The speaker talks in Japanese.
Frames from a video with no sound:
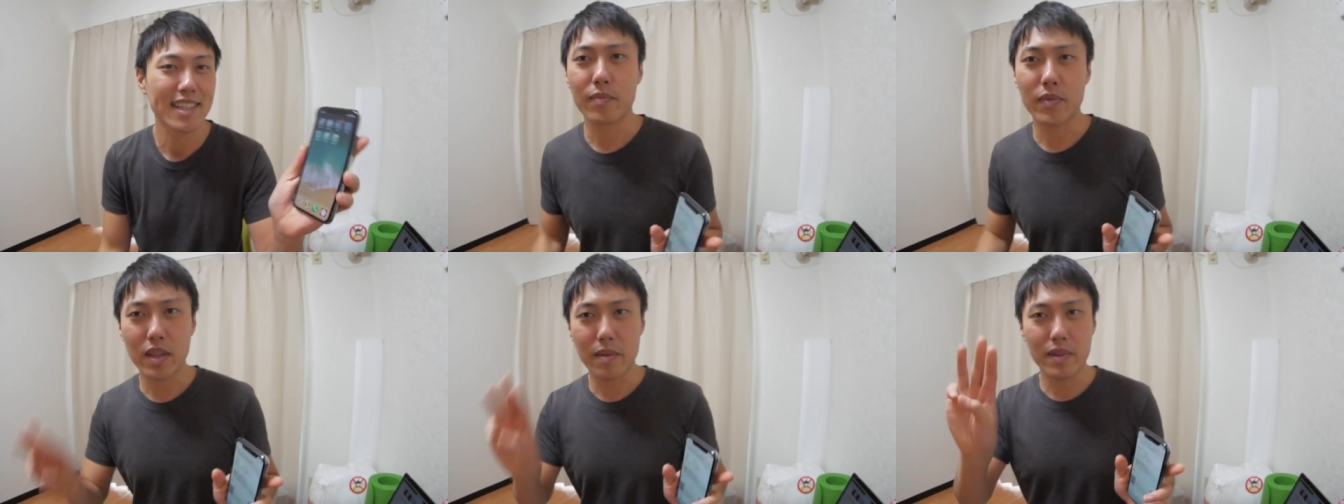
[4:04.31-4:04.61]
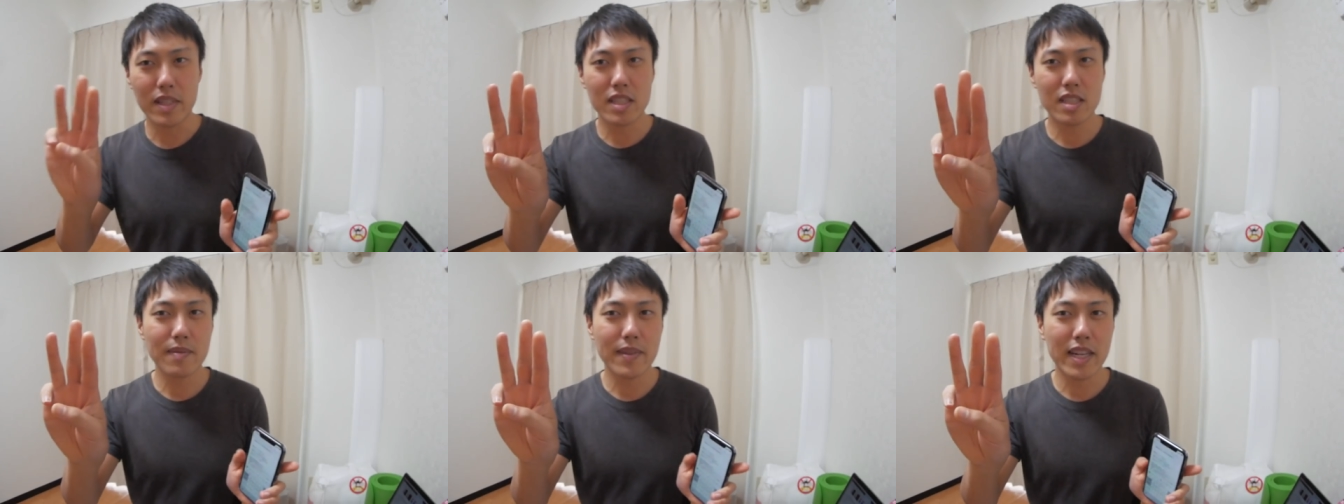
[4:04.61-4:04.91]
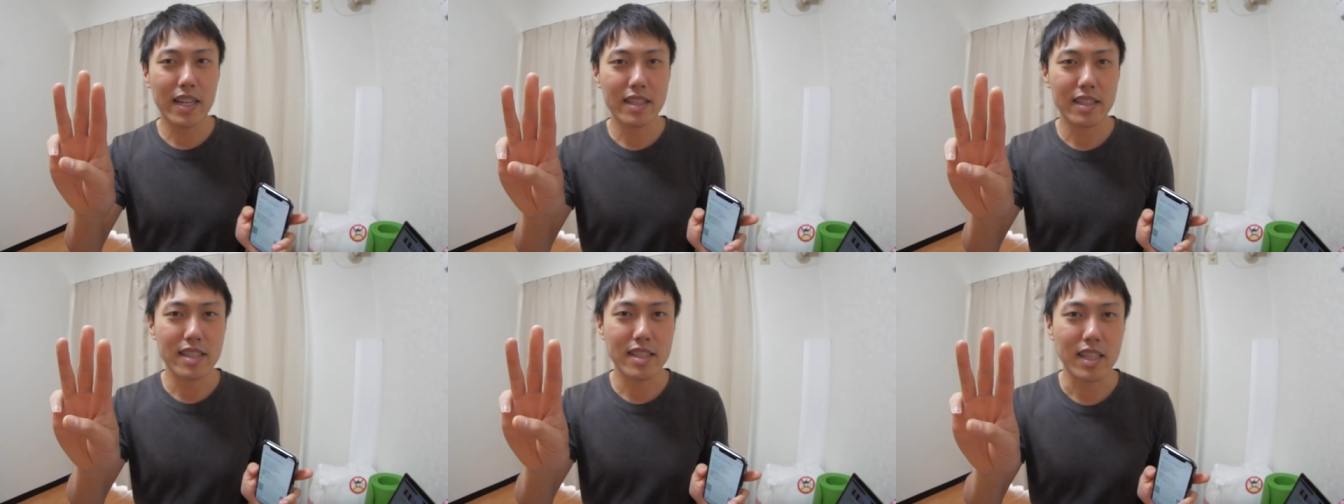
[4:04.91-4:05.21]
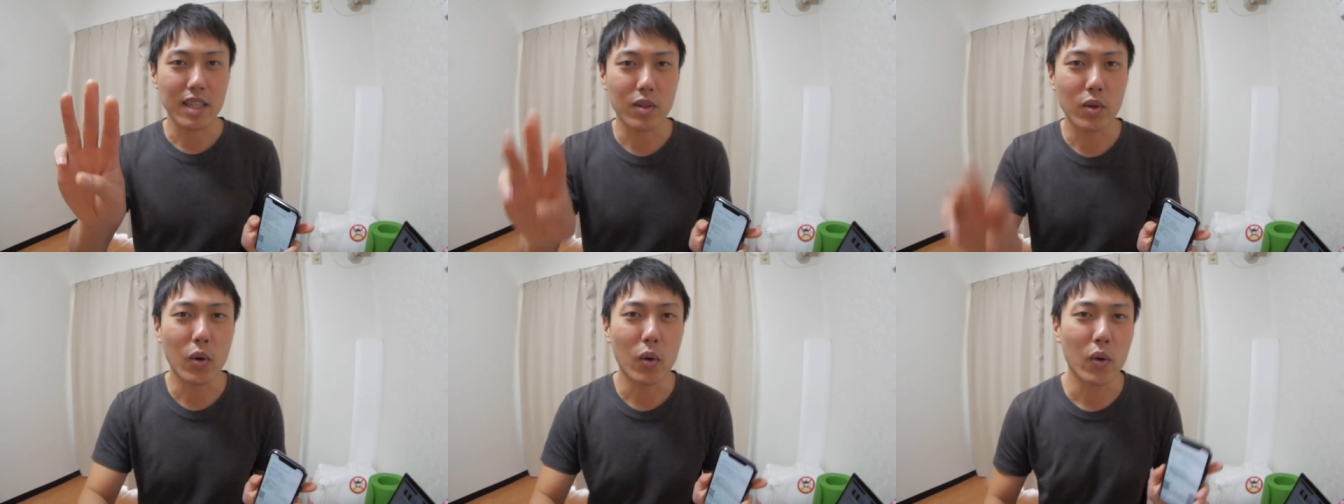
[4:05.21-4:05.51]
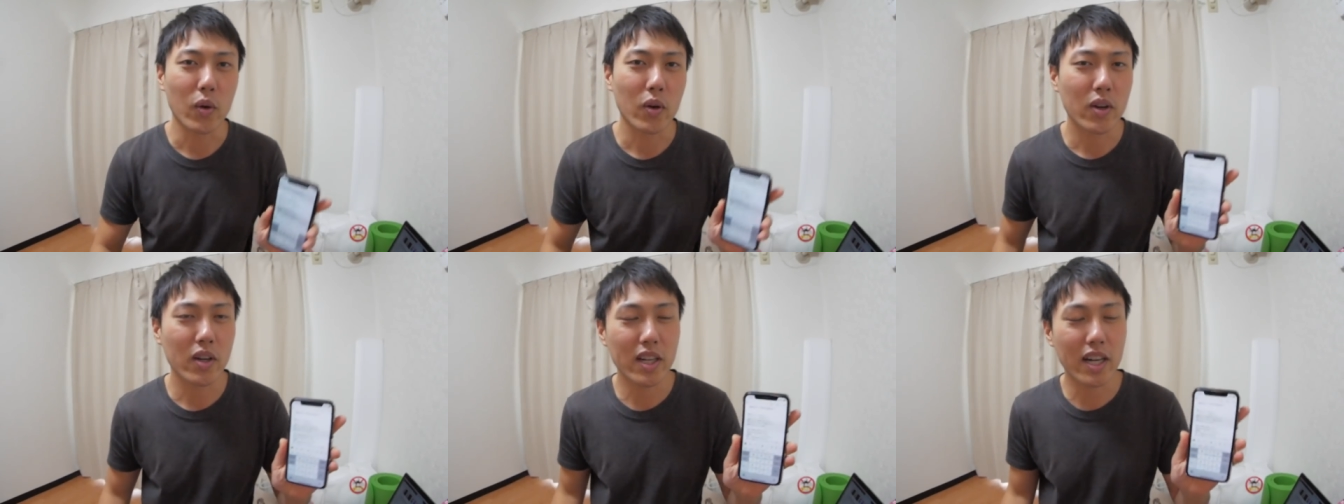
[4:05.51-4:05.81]
で、三つ目なんですけ
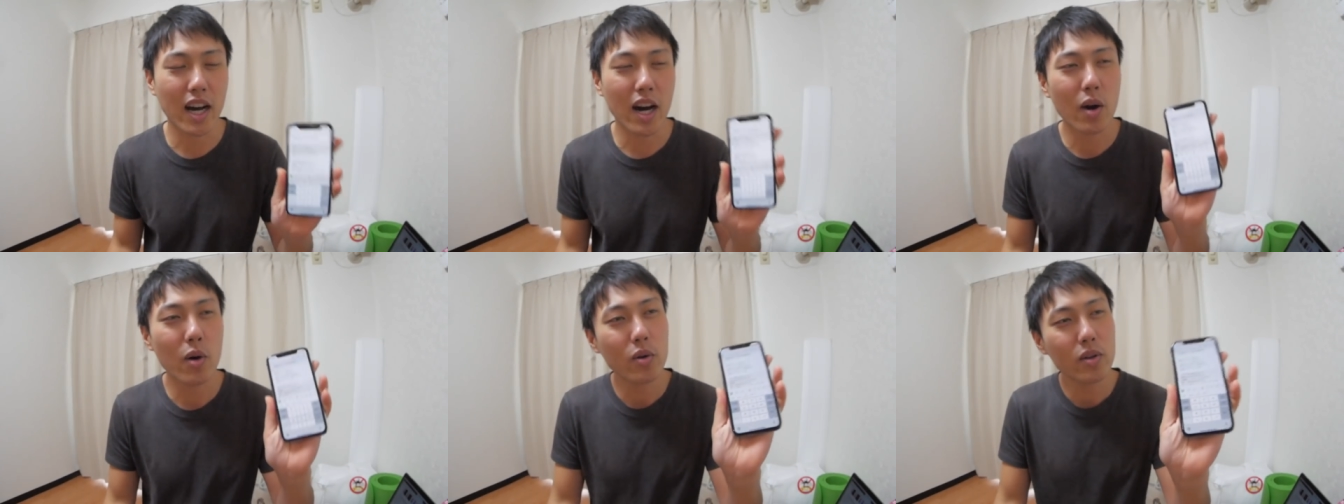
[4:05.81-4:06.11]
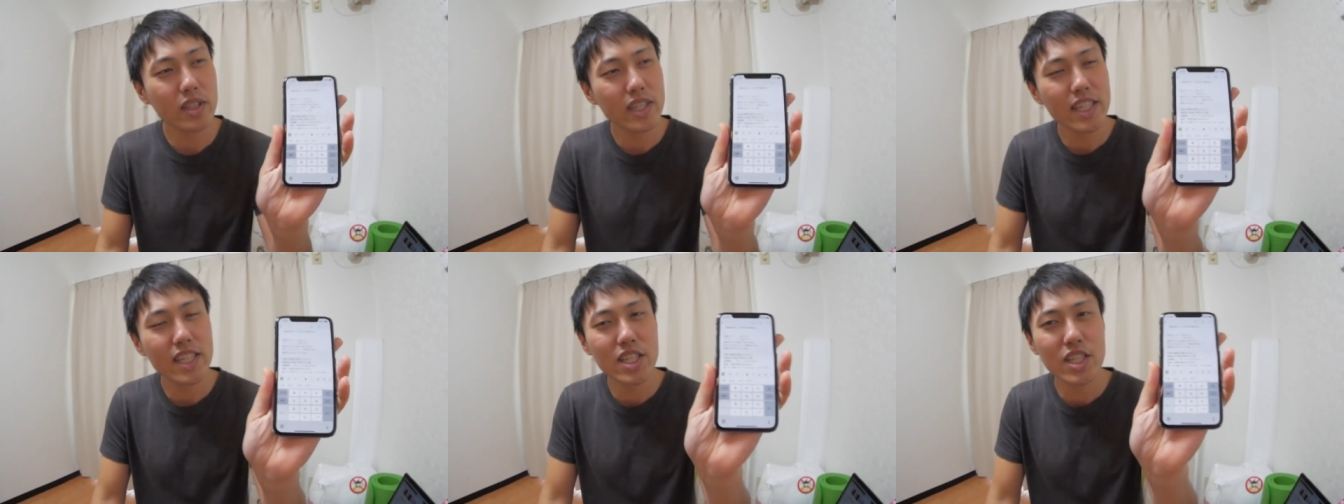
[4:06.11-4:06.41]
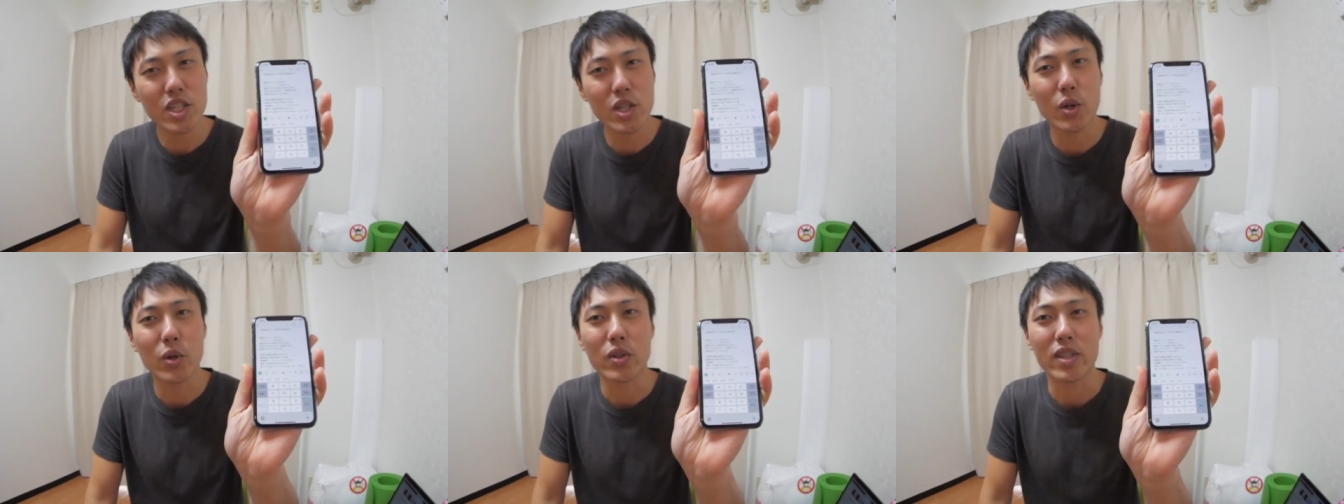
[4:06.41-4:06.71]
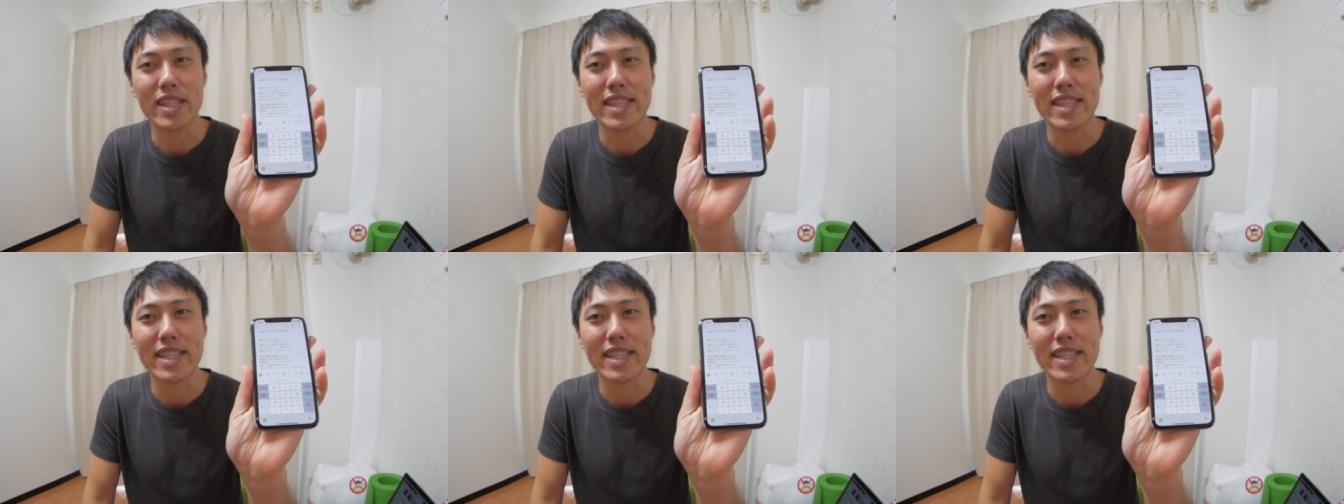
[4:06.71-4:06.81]
ど、顔認証